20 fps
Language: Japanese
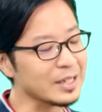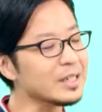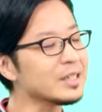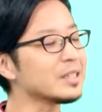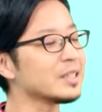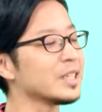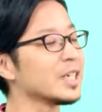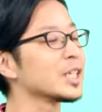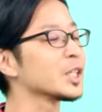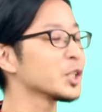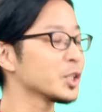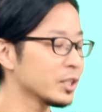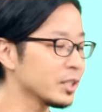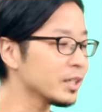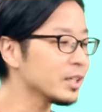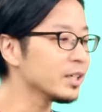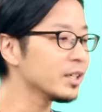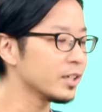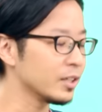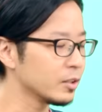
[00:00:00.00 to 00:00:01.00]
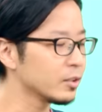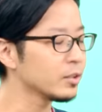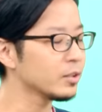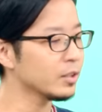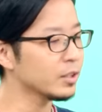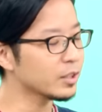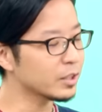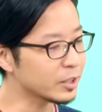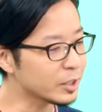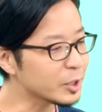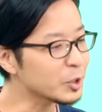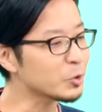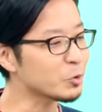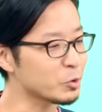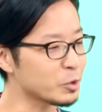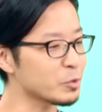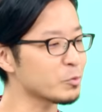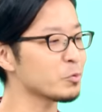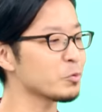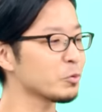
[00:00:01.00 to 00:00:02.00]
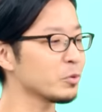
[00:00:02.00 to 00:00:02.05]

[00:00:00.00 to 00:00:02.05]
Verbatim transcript: 書いてあって、はいはい、なんか結構自分の